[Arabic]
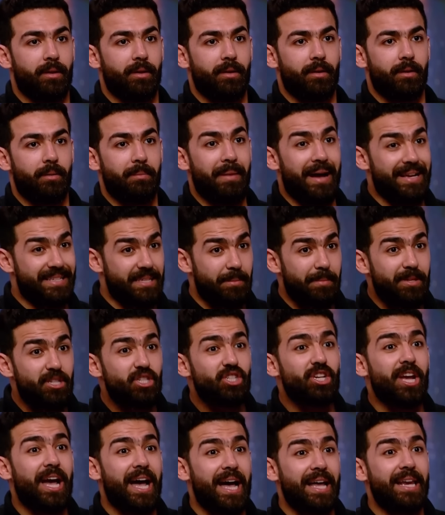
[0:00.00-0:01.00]
ما
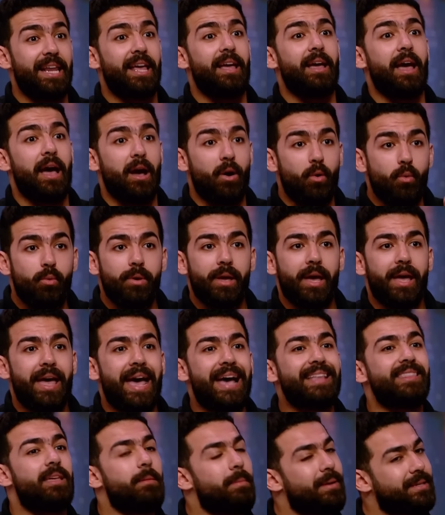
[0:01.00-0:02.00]
عزمتش على اخويا
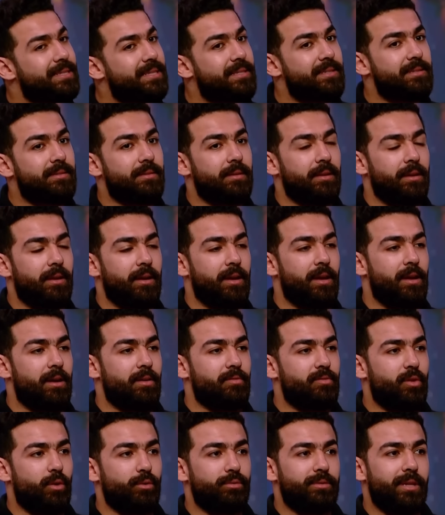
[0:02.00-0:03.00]
انا بس
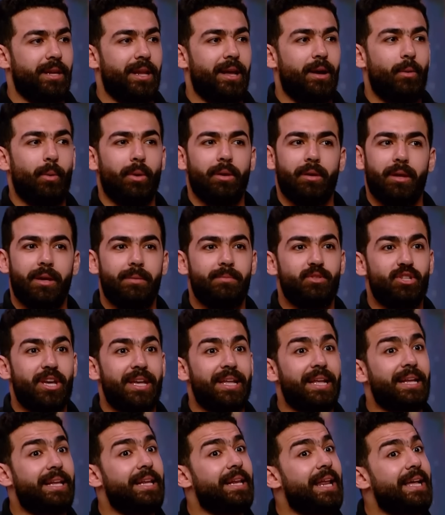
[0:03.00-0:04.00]
فقلت لها والله مش
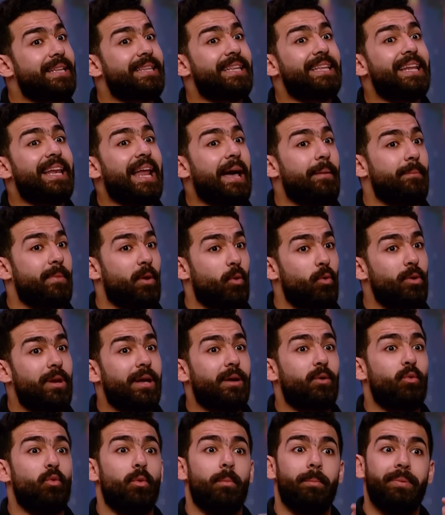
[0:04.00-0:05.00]
قالت لي لا ده انا اللي عامله لك
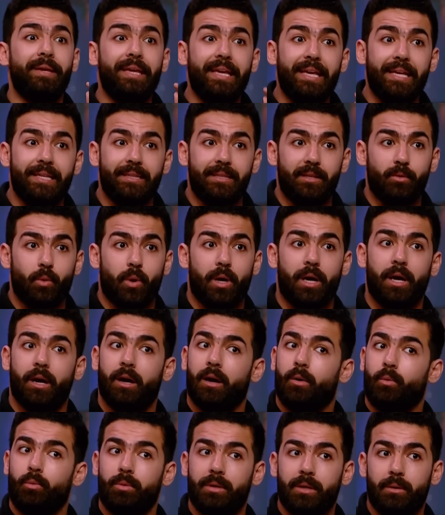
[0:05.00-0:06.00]
وبايدي
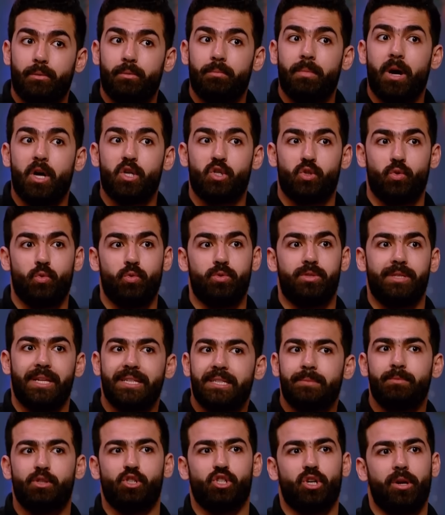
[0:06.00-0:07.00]
ومخصوص
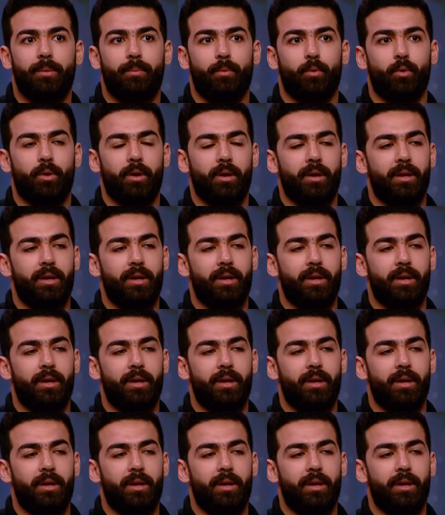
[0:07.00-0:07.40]
لازم تشربه